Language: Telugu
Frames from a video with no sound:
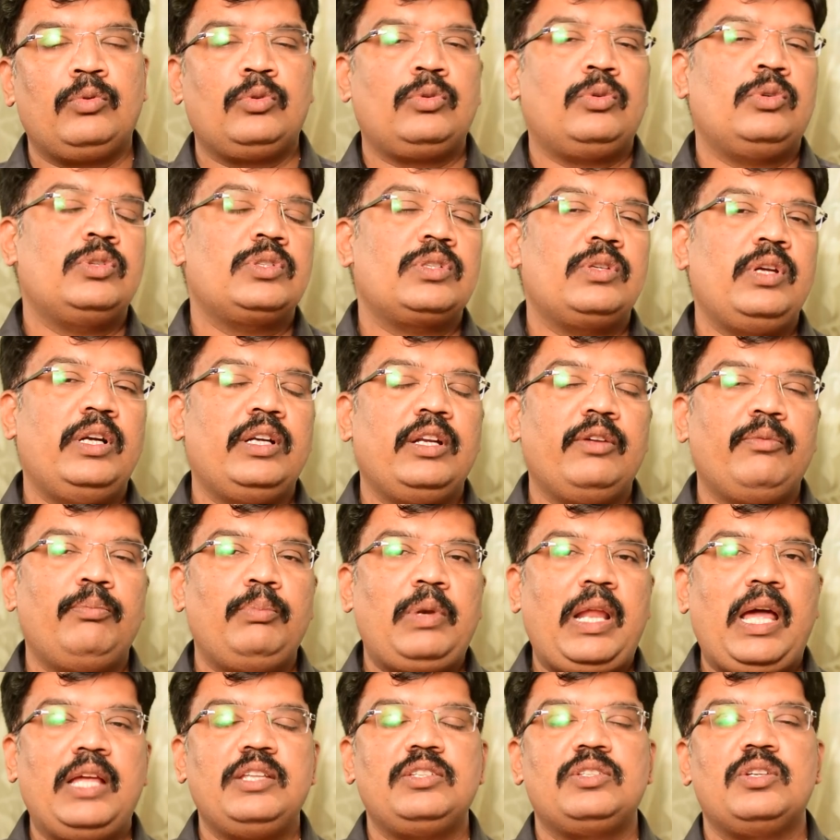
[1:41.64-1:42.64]
కోసం అంటే
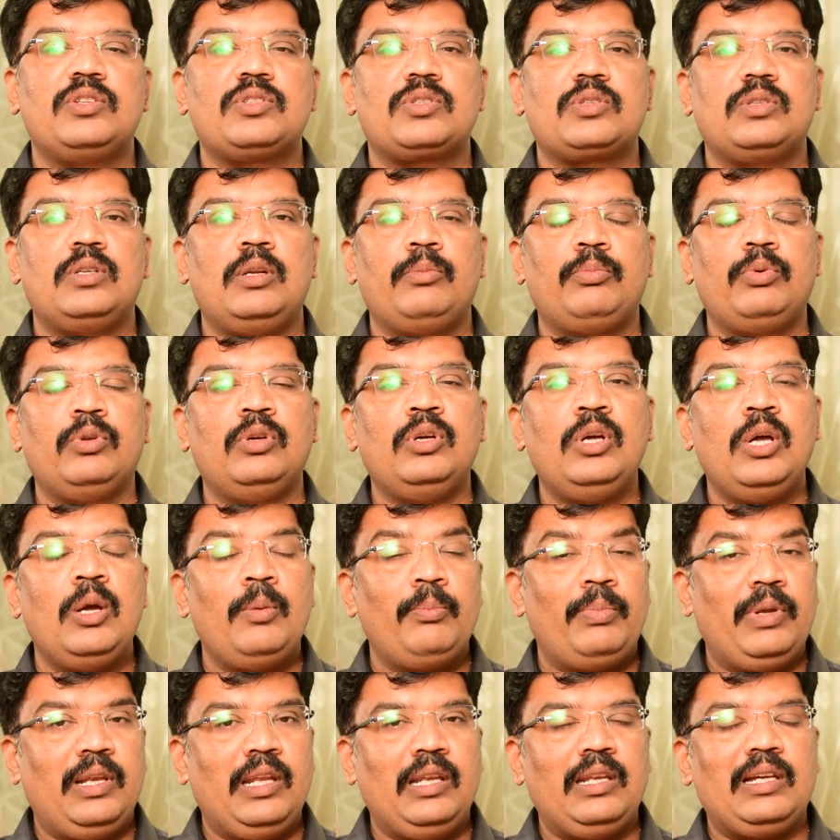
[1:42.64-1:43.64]
ప్లాన్ చేసుకున్నప్పుడు
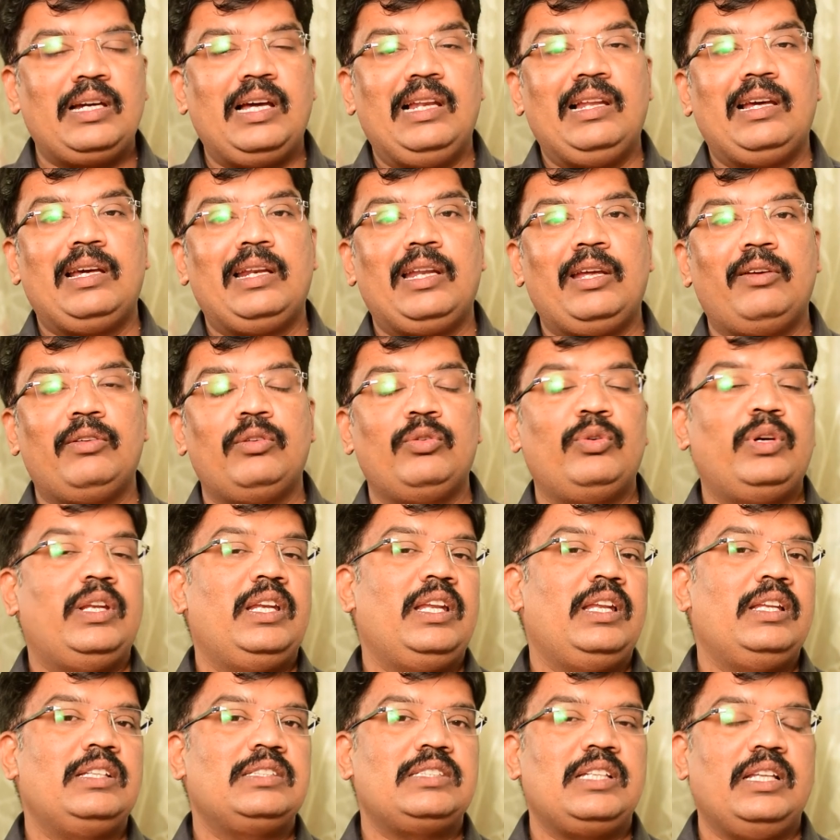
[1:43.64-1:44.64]
పిల్లలు కలగరేమో
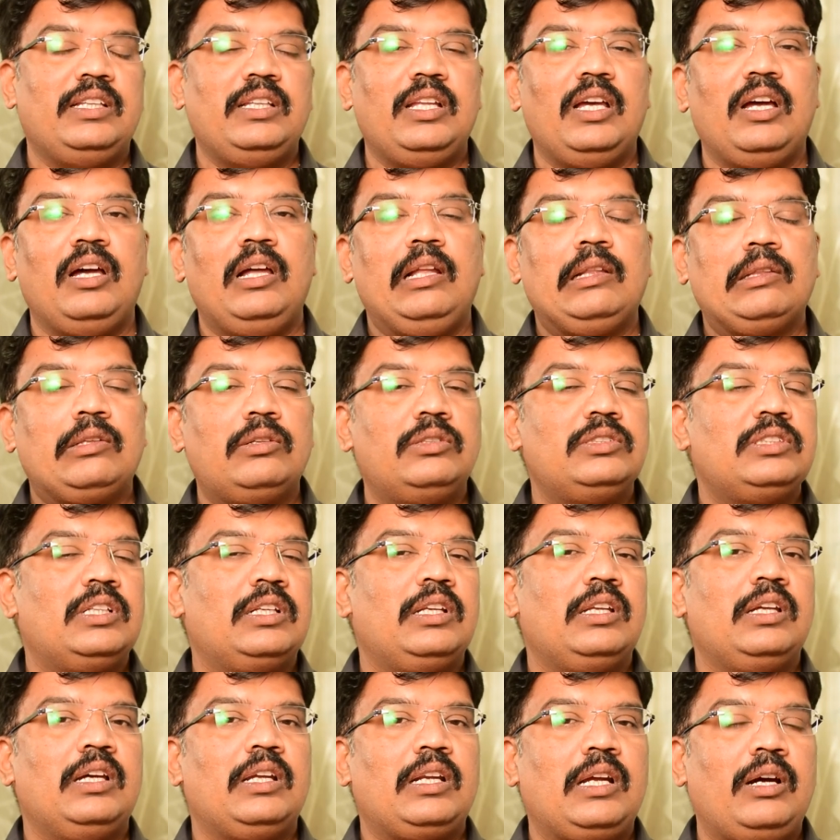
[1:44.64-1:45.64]
అనే సందేహాలతో
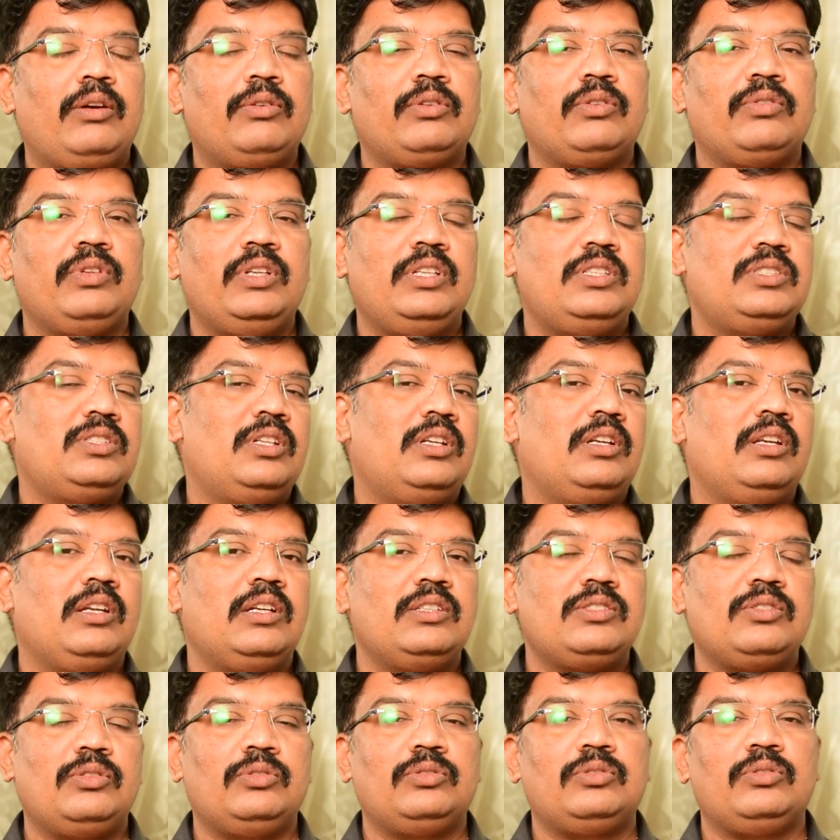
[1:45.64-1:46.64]
జనరల్గా రావటం అనేది
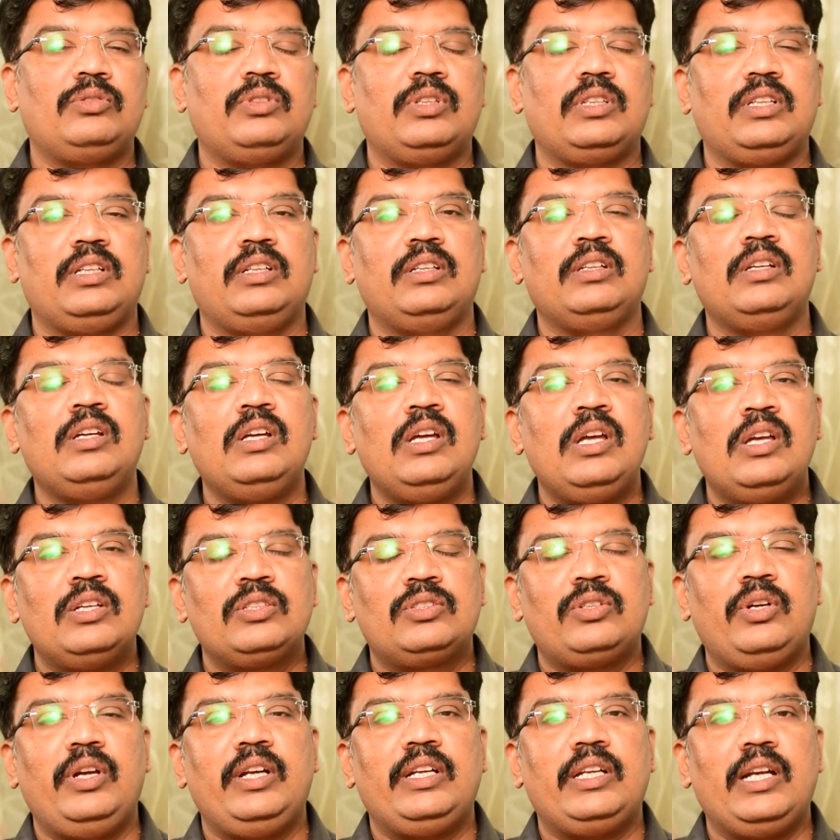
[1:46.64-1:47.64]
జనరల్గా జరుగుతుంటుంది
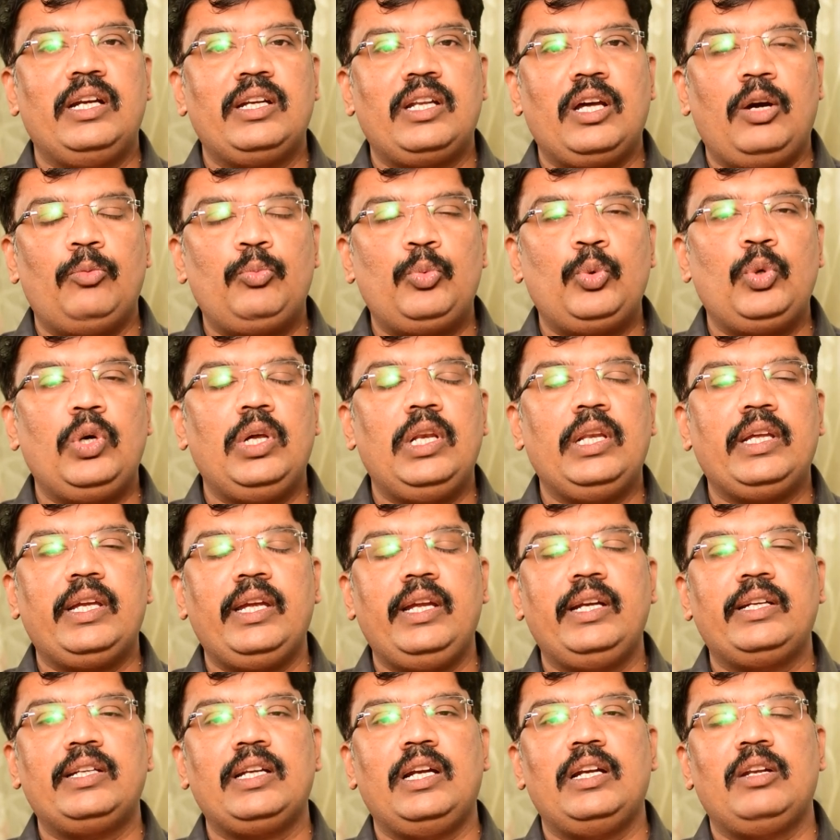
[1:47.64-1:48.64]
సో ఇట్లాంటి అపోహలకి
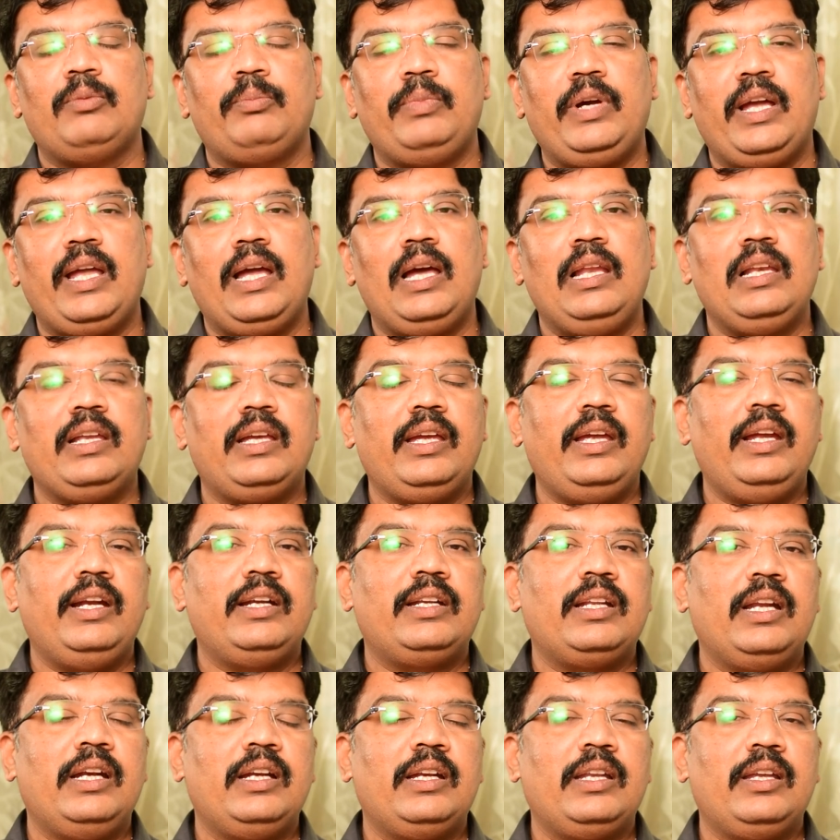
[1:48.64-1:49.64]
ఇట్లాంటి భయాలకి
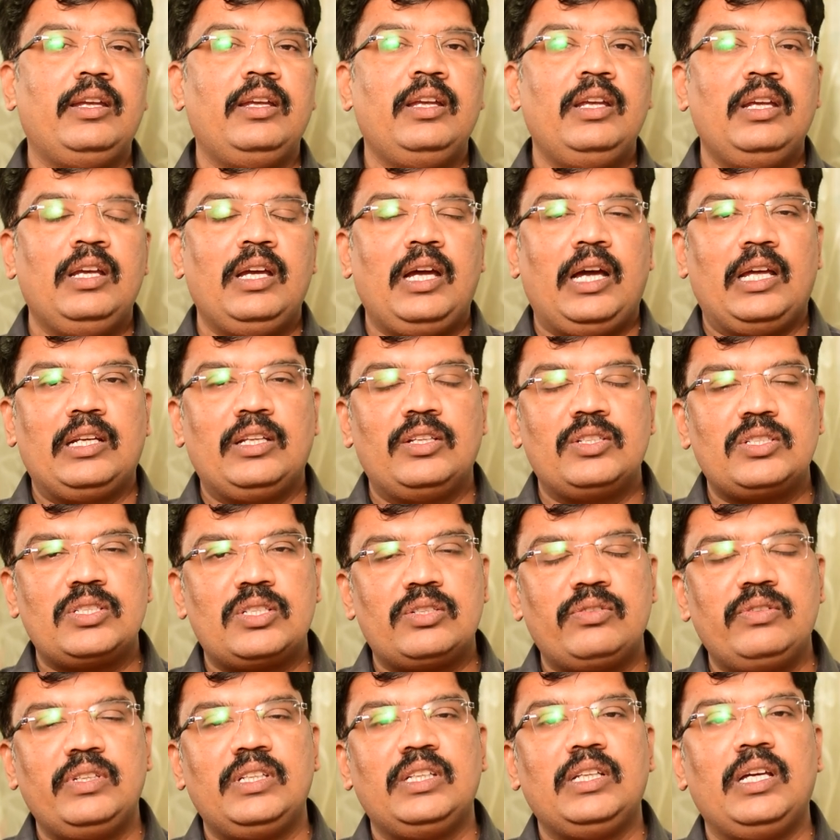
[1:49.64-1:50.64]
ఇట్లాంటి
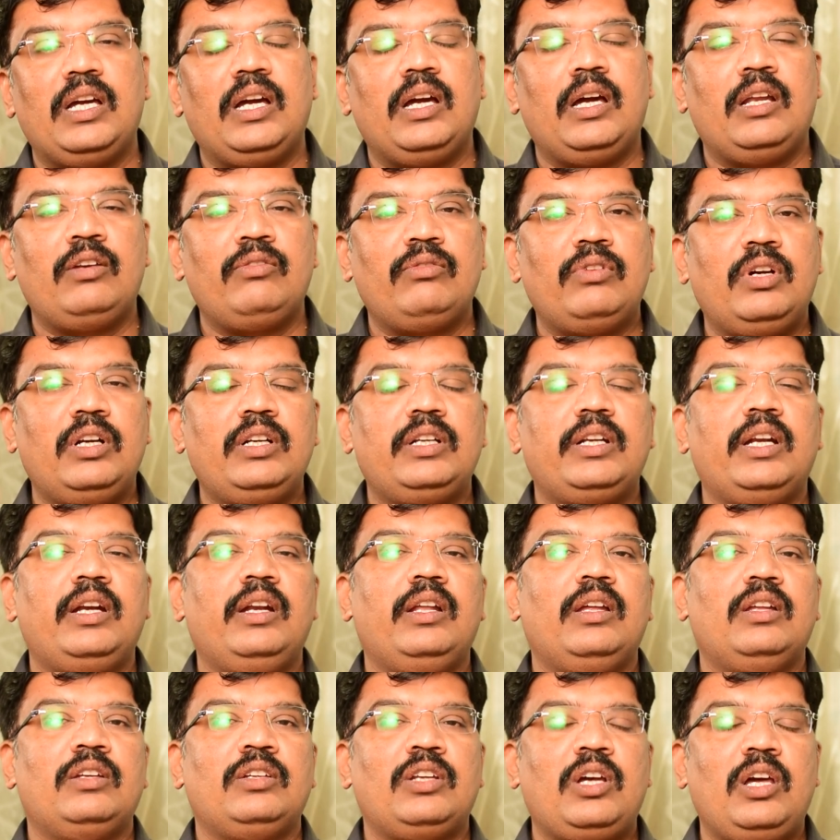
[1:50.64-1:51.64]
అనవసరమైన అన్వాంటెడ్
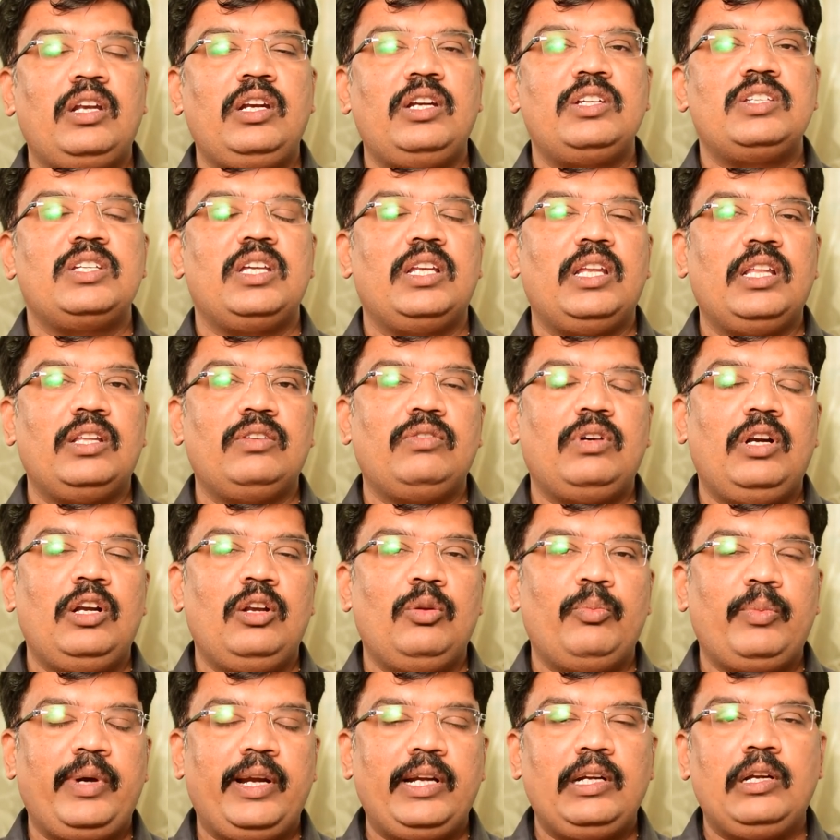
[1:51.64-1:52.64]
నాలెడ్జ్ అనేది
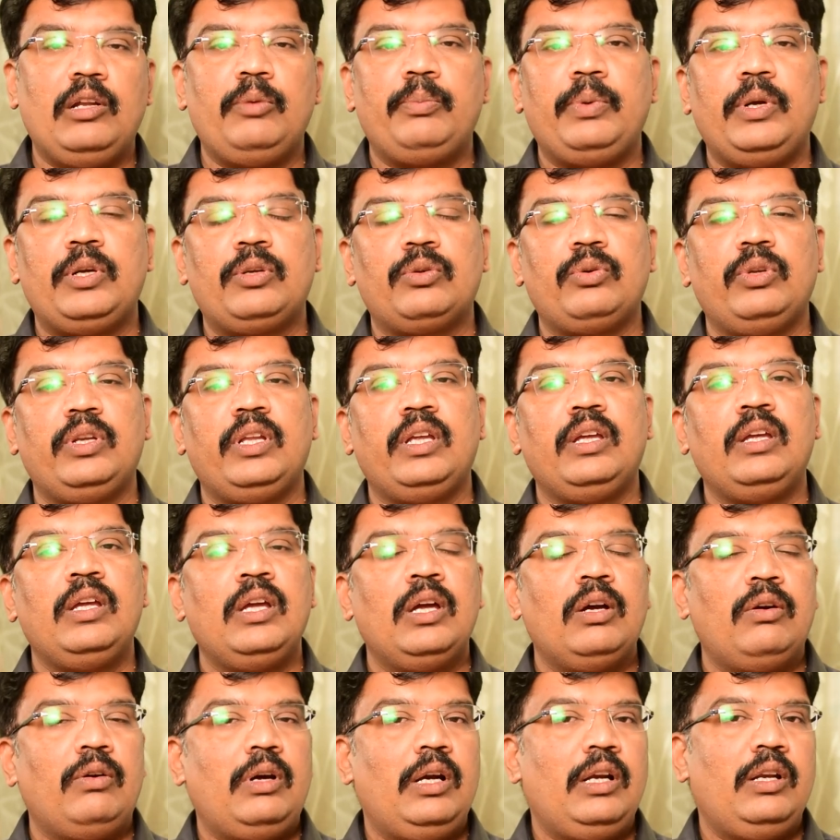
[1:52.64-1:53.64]
వాళ్ళు మైండ్లో పెట్టుకుని
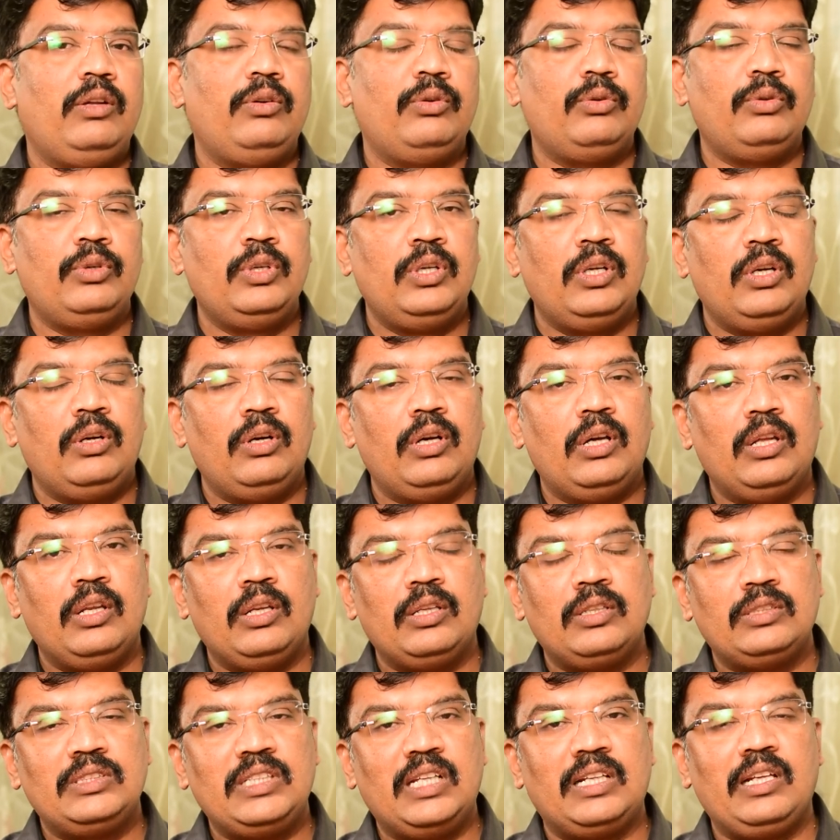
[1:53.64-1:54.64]
వాళ్ళు
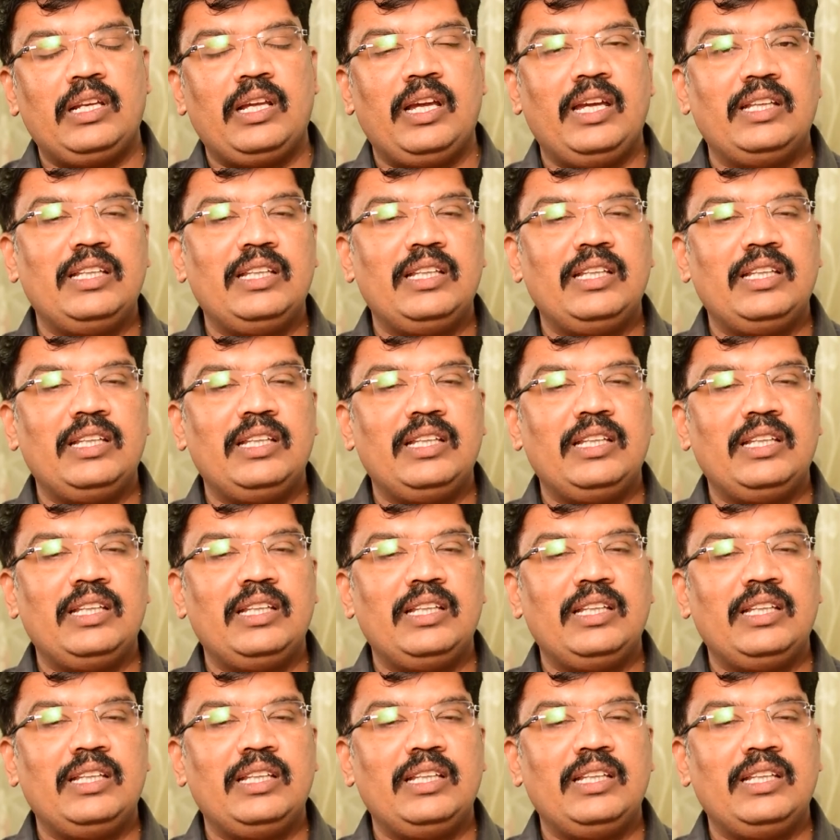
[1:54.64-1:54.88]
జనరల్గా